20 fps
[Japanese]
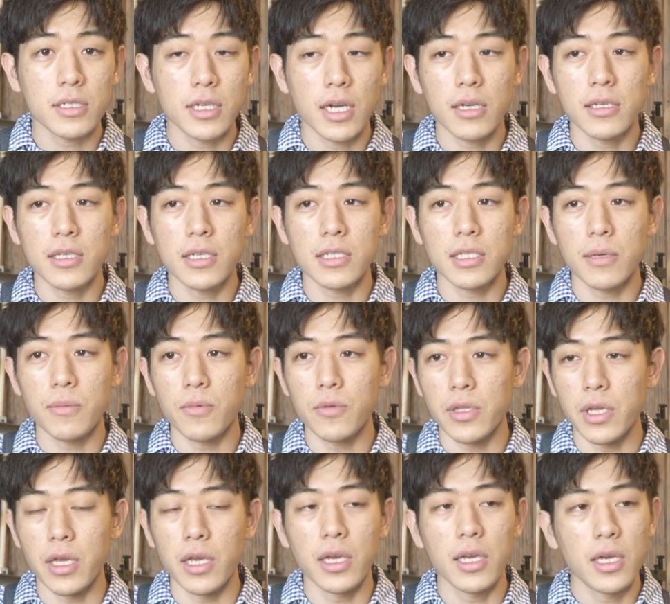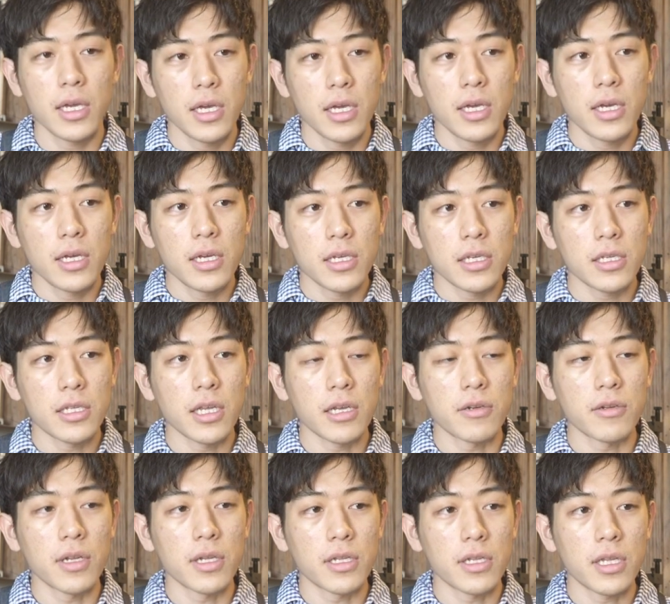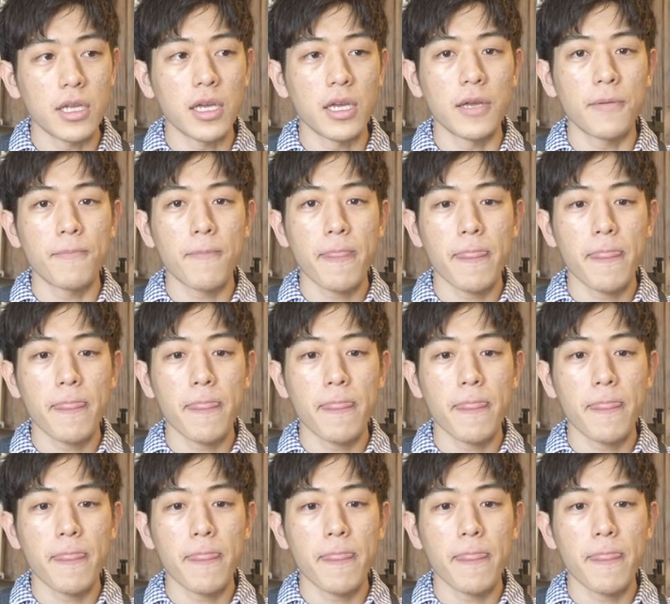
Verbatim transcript: 学生さんもね来てくれて、